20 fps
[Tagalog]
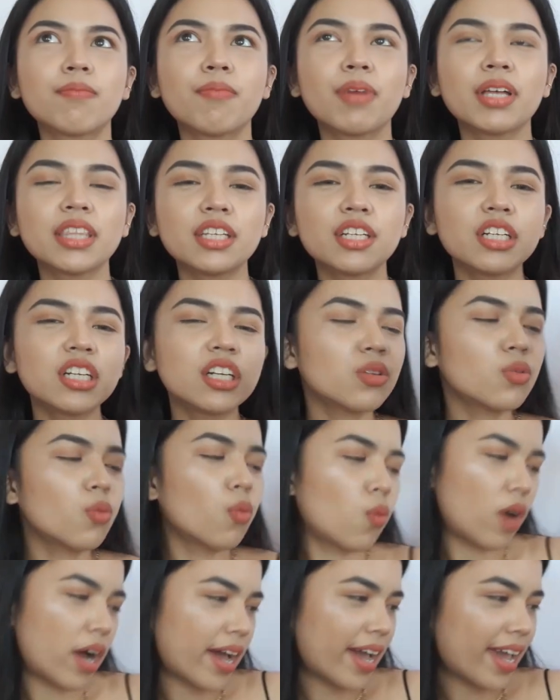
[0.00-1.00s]

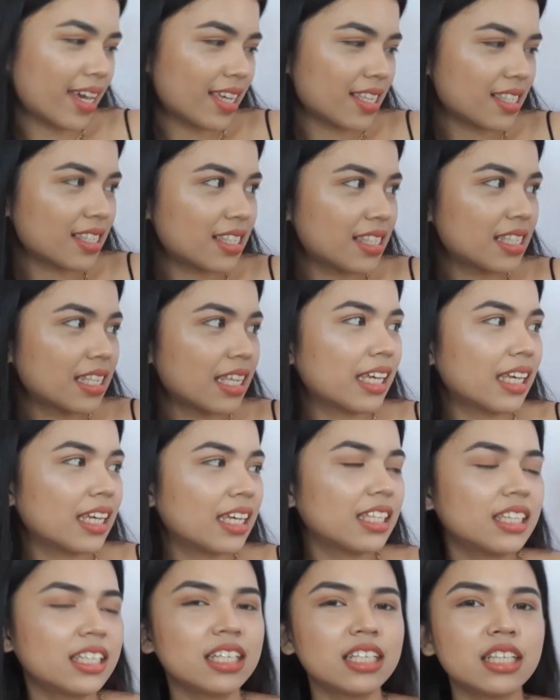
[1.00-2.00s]
Material-wise,
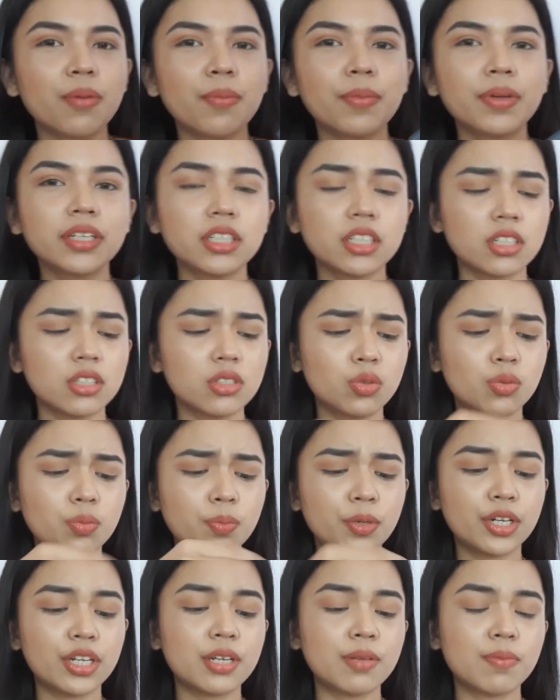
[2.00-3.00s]
hindi naman siya
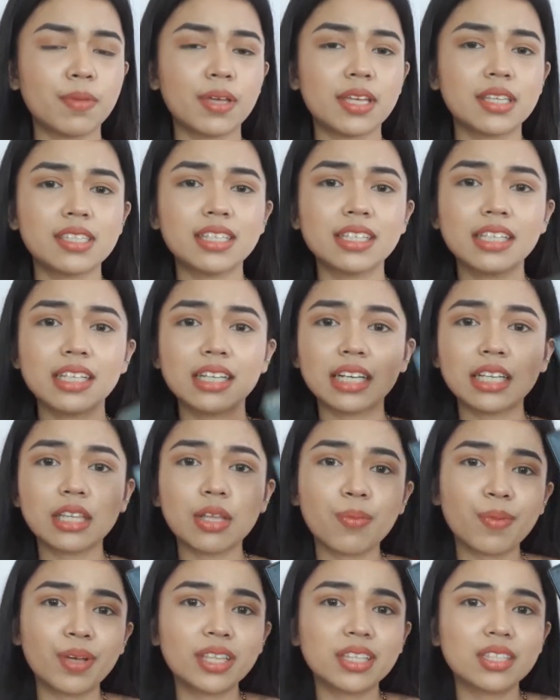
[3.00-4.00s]
super nipis, hindi
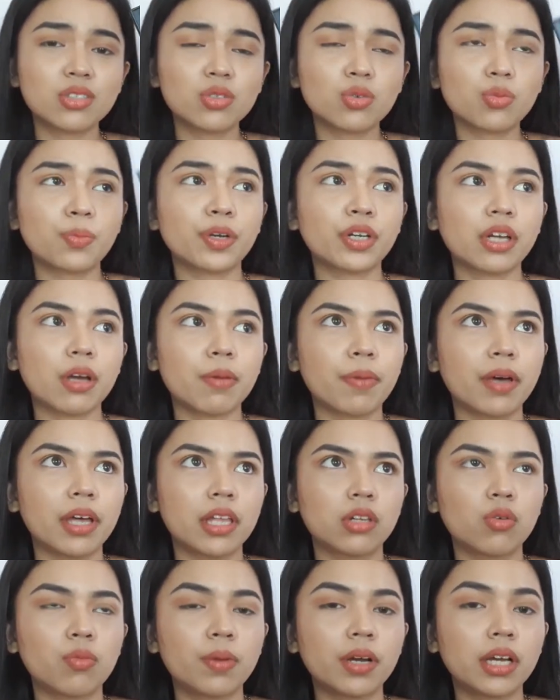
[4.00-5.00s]
rin naman super
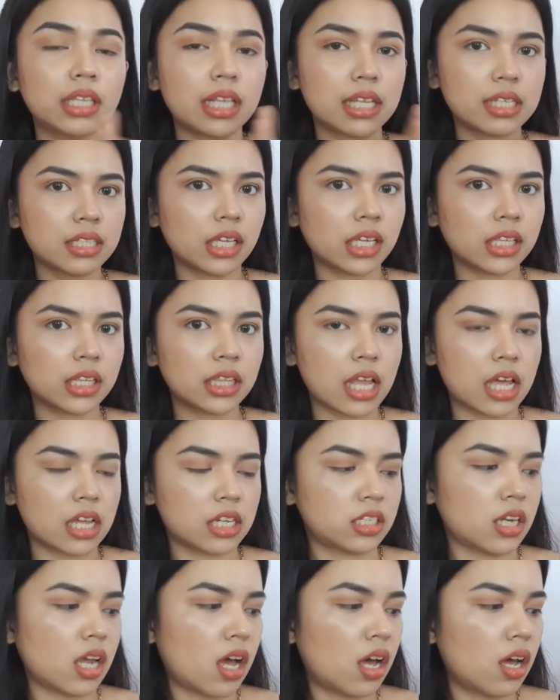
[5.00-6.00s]
kapal. Kumbaga, nasa
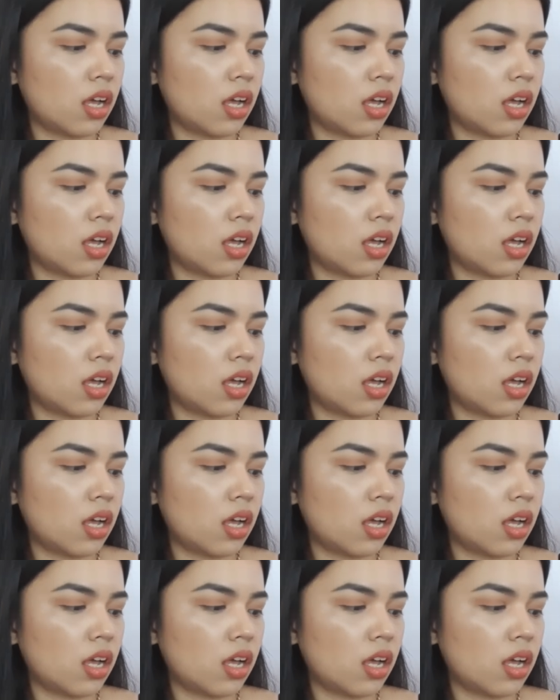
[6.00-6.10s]
gitna siya.